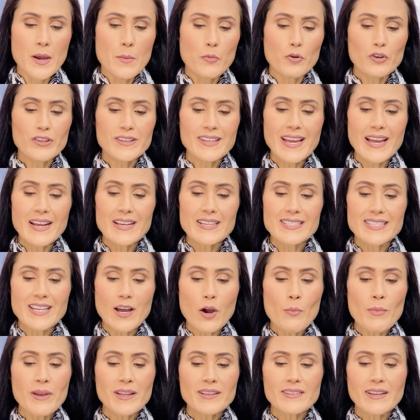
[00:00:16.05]
porque eles
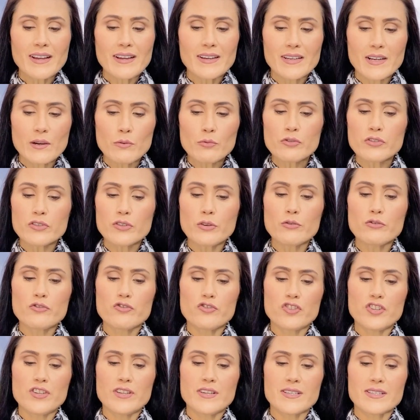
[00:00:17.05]
aumentarão os
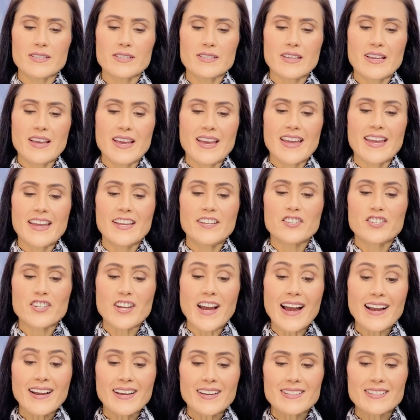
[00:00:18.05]
teus dias e te
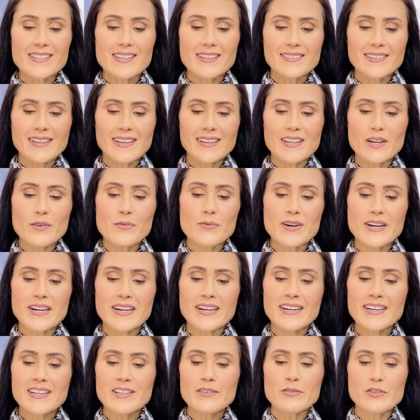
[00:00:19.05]
acrescentarão
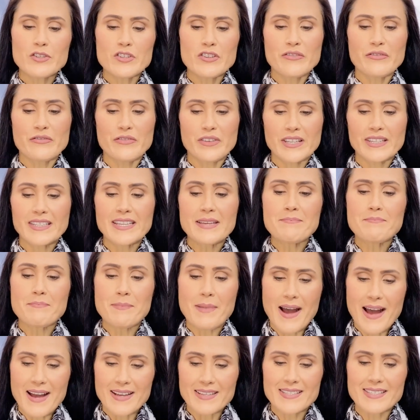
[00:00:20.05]
anos de vida e
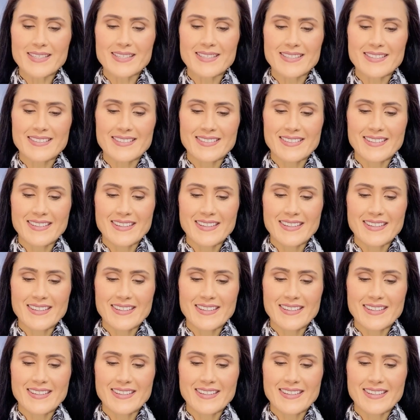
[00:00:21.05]
paz.